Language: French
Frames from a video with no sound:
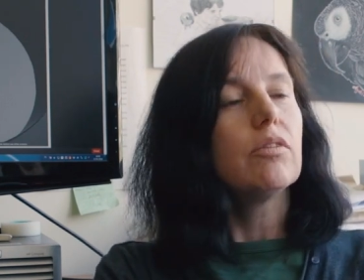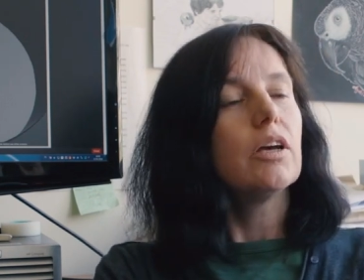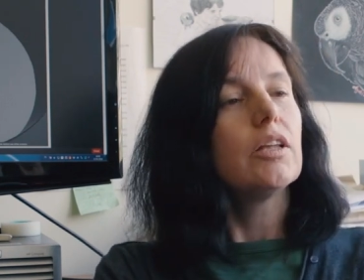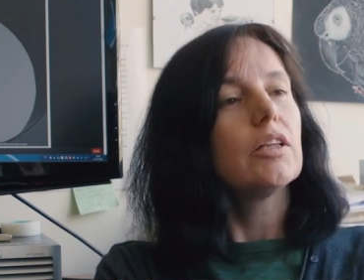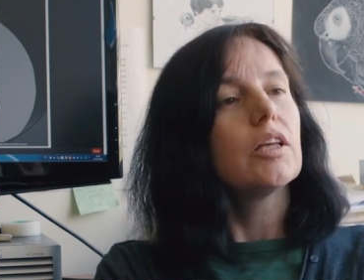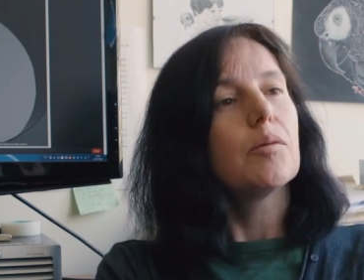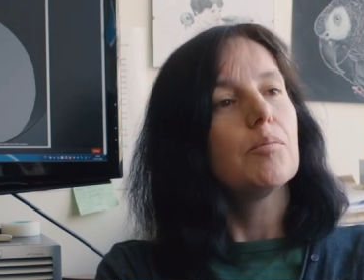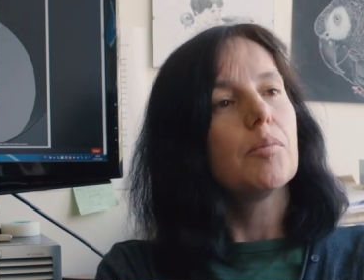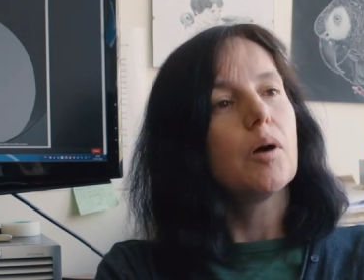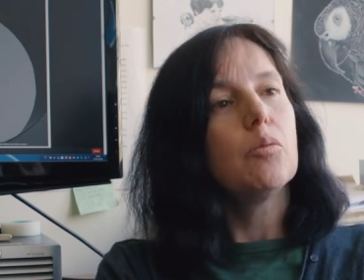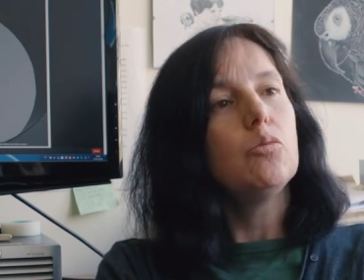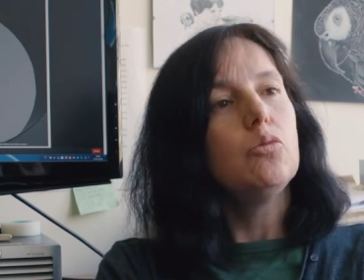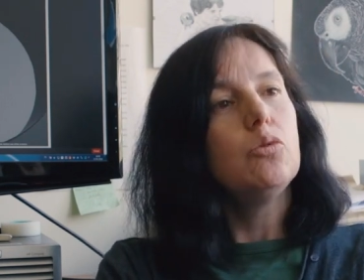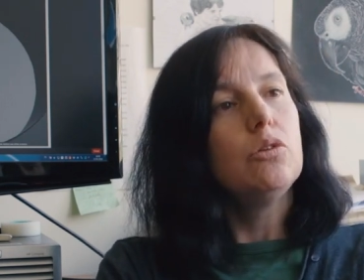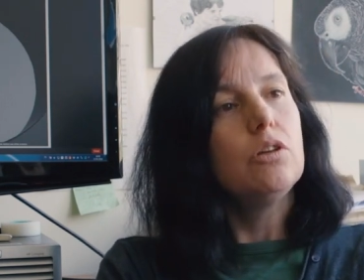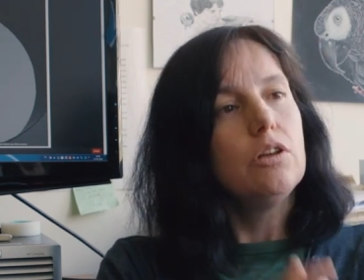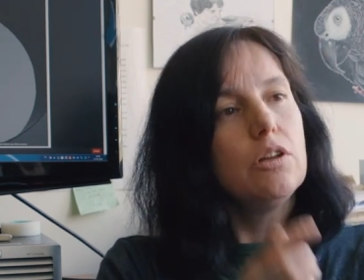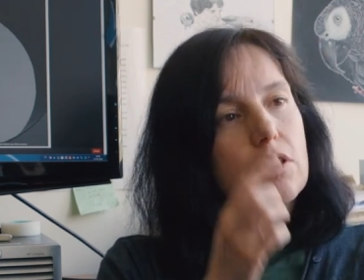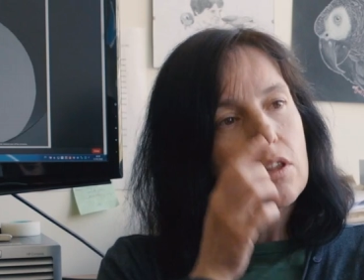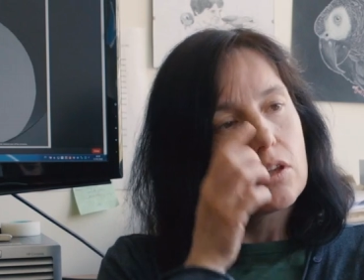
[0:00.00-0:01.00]
va être capable
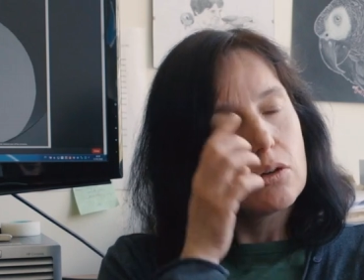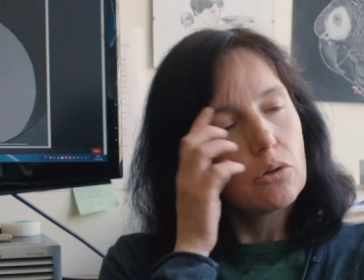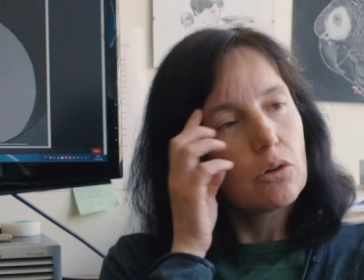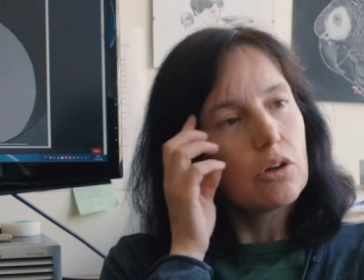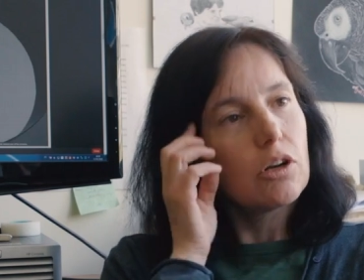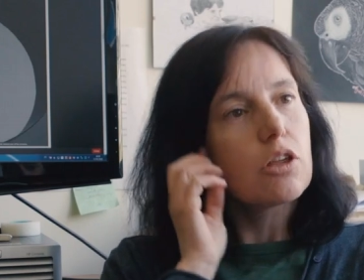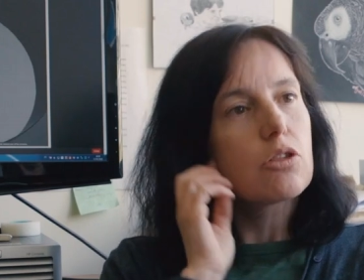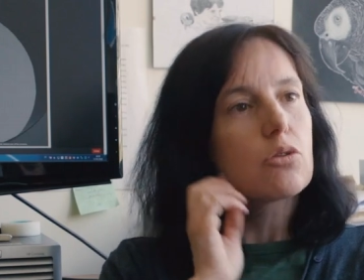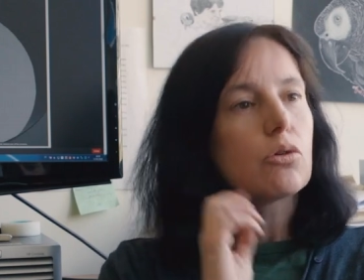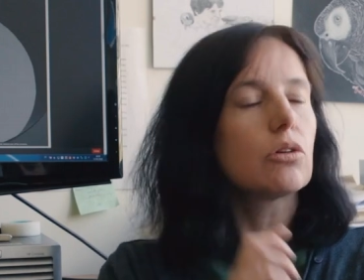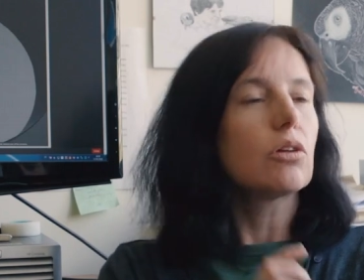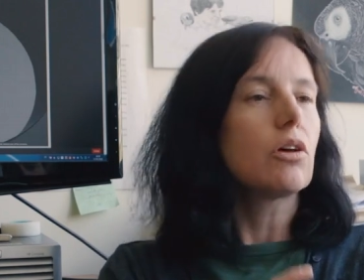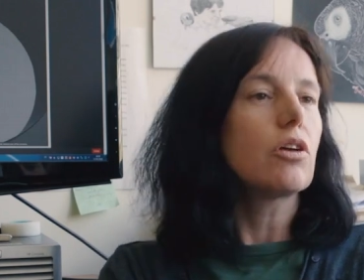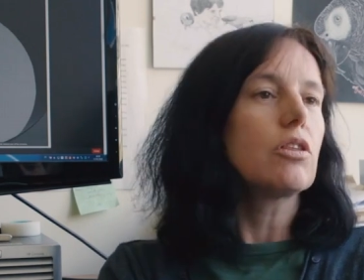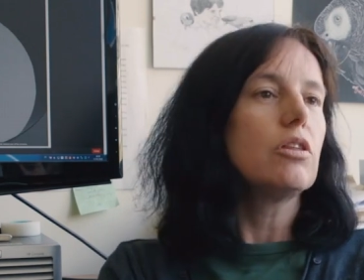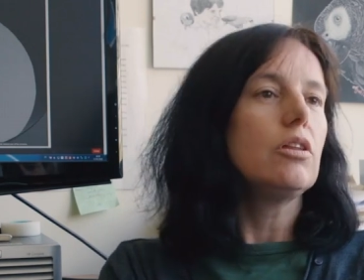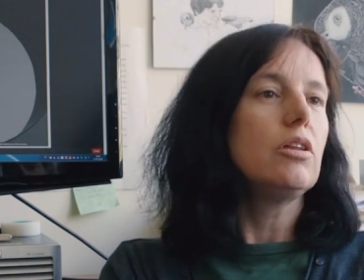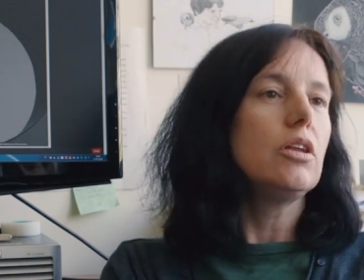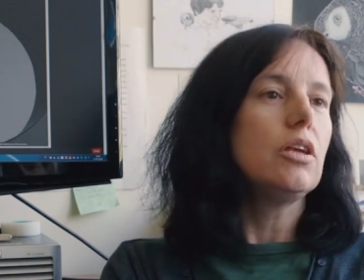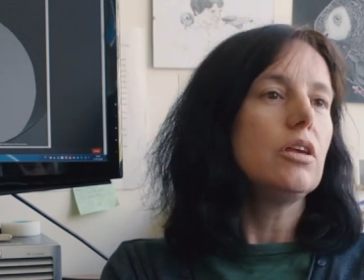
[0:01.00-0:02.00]
d'utiliser une relation
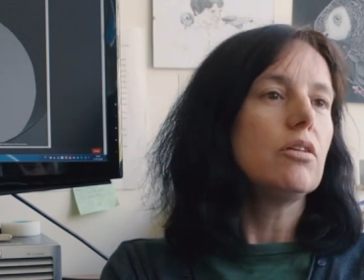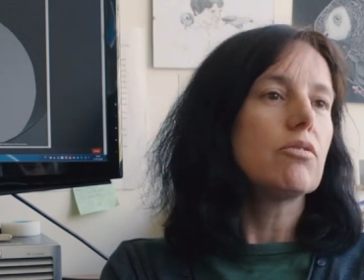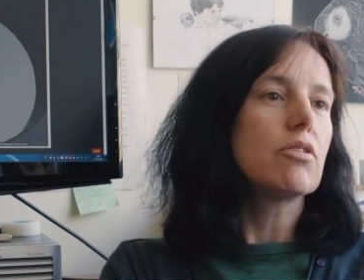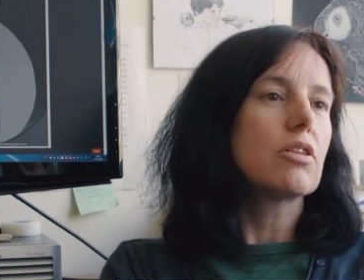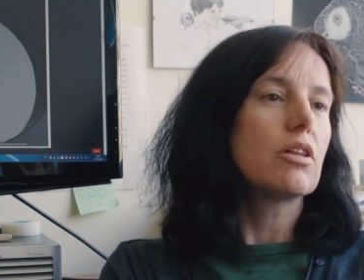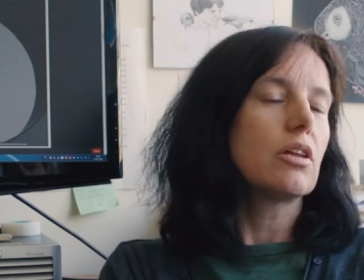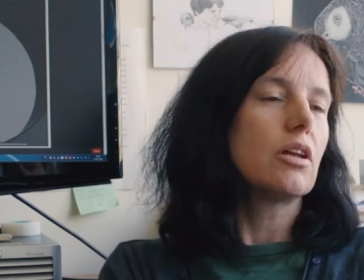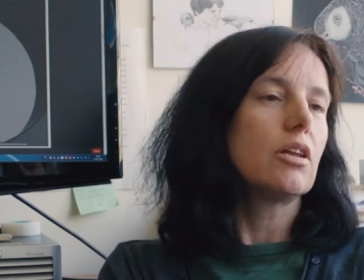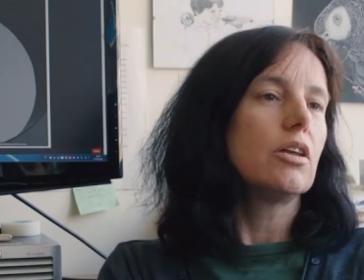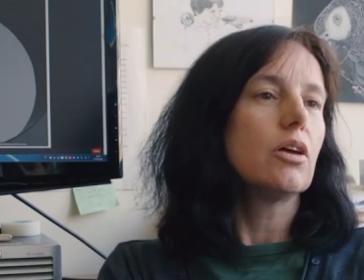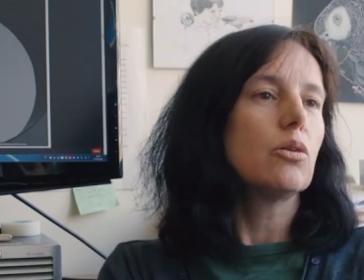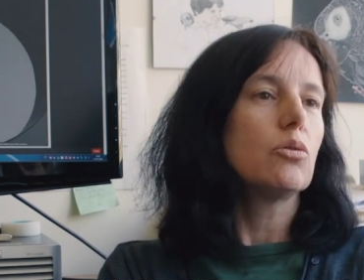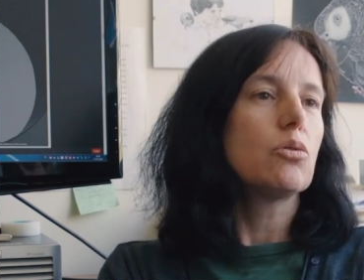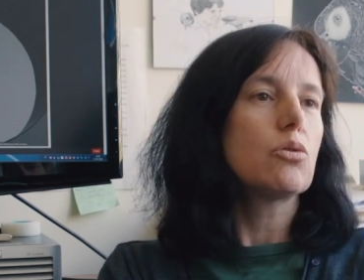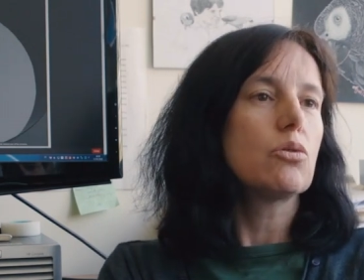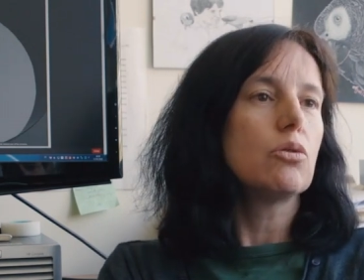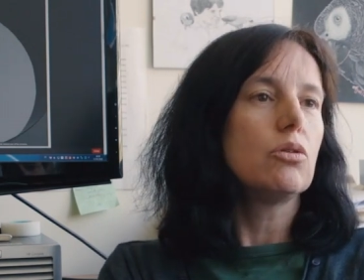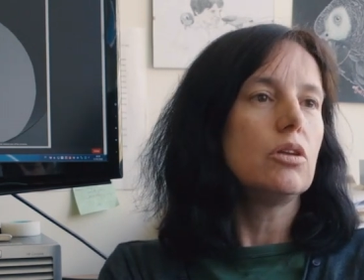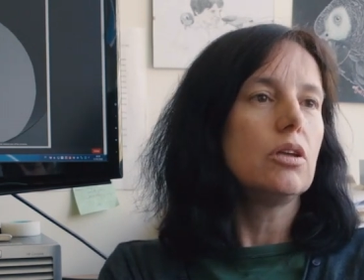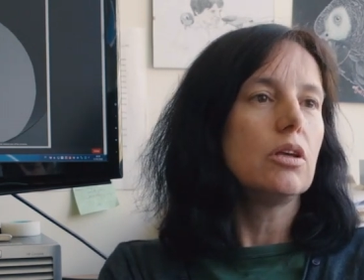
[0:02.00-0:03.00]
transitive, c'est-à-dire de
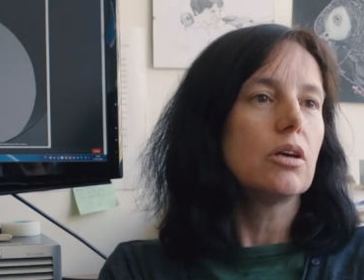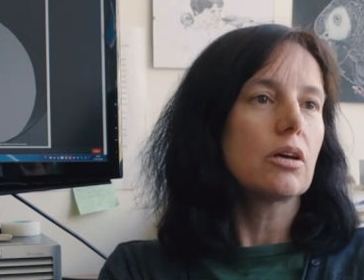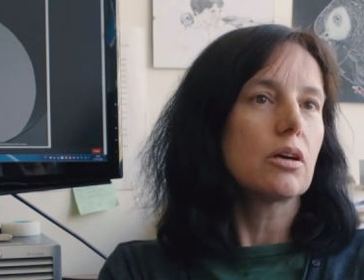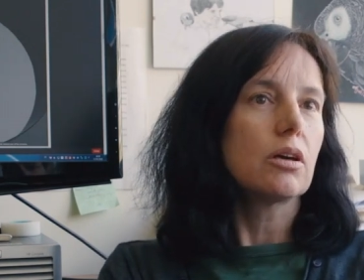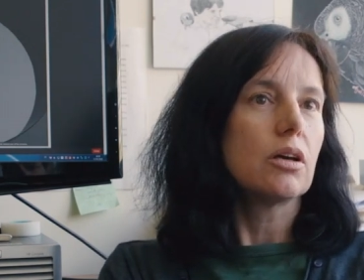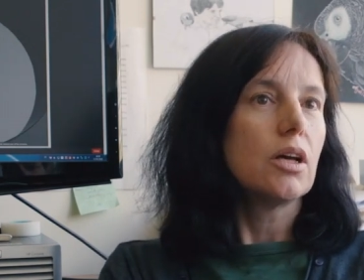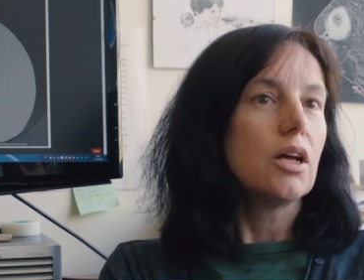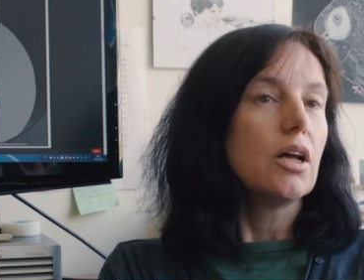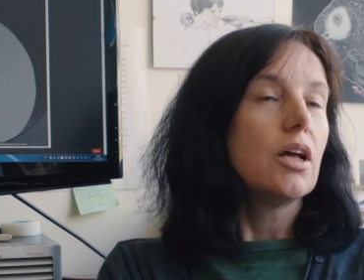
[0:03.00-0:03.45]
se dire